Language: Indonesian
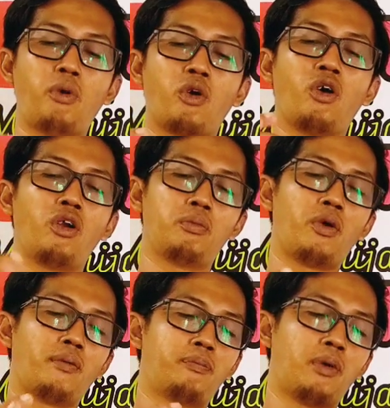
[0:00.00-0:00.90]
bonggol
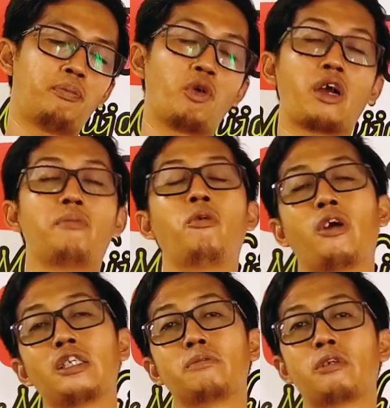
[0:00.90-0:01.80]

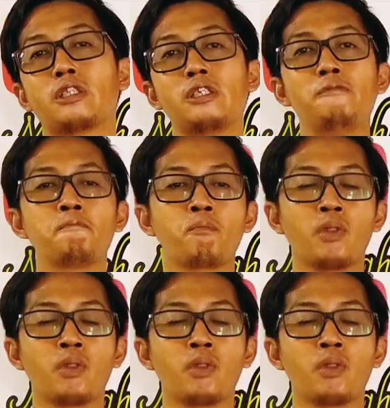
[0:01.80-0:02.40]
bongkah-bongkah seperti